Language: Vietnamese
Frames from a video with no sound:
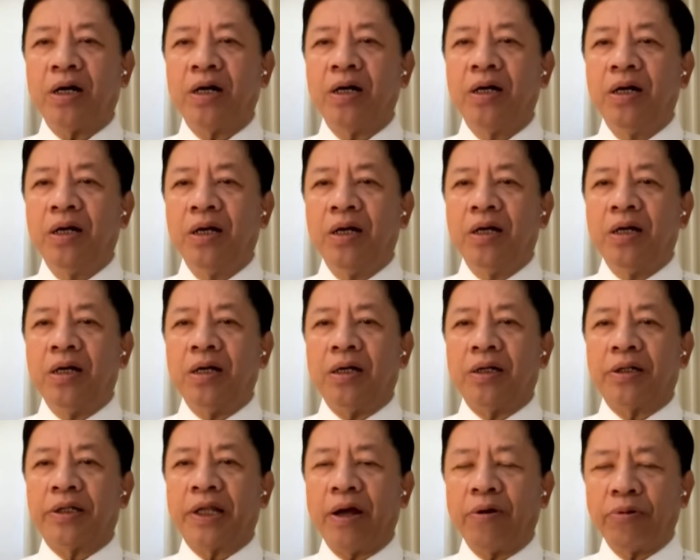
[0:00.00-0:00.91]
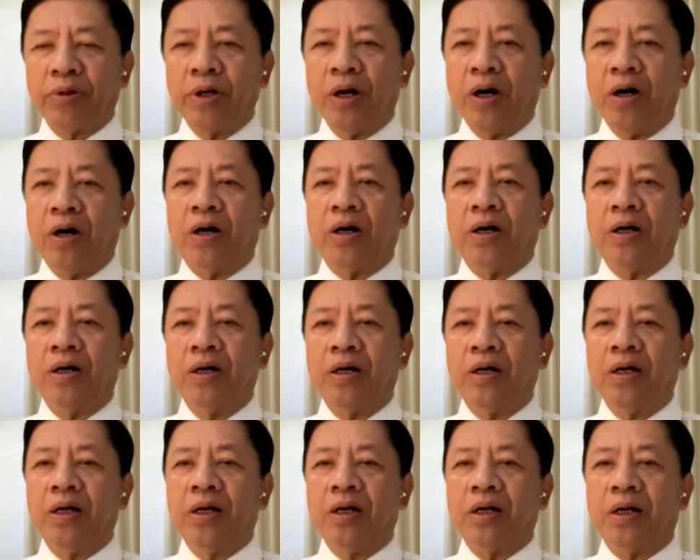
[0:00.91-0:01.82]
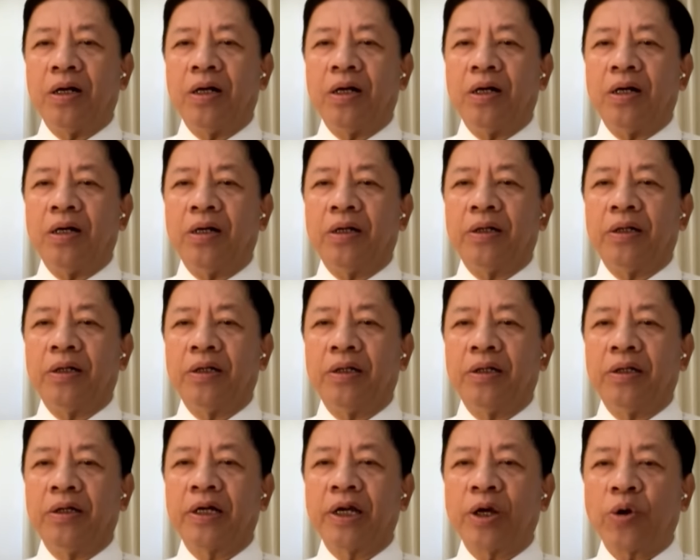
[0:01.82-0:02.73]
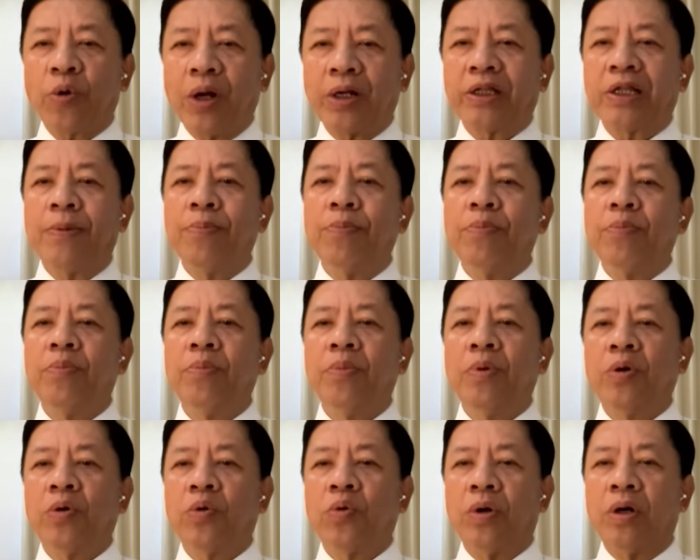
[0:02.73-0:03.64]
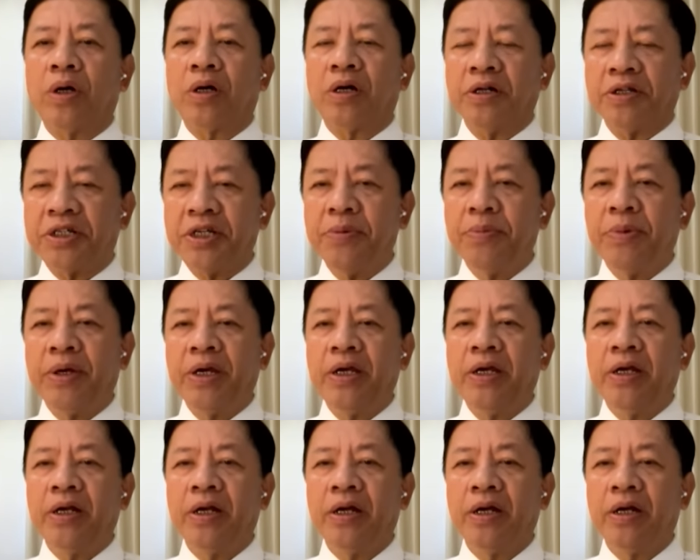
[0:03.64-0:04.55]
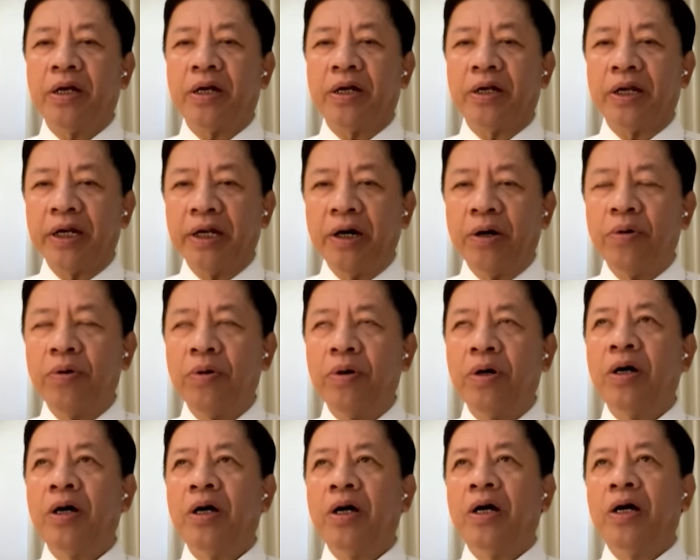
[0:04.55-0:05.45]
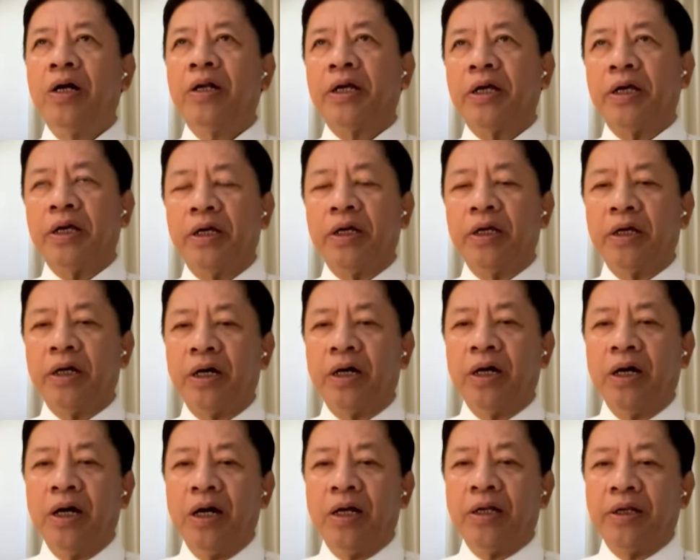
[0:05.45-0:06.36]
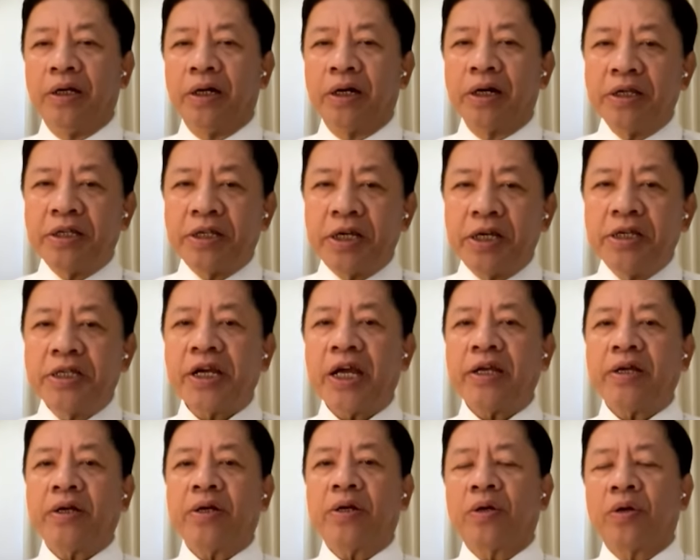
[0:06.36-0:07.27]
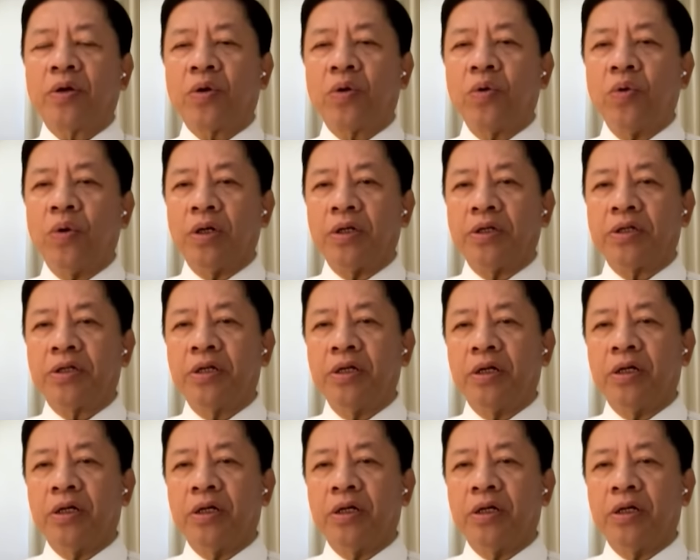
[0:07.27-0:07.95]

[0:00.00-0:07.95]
được à, theo như họ à, những cái quan tâm của cử tri Mỹ à, đến đâu thì à, những cái chính sách của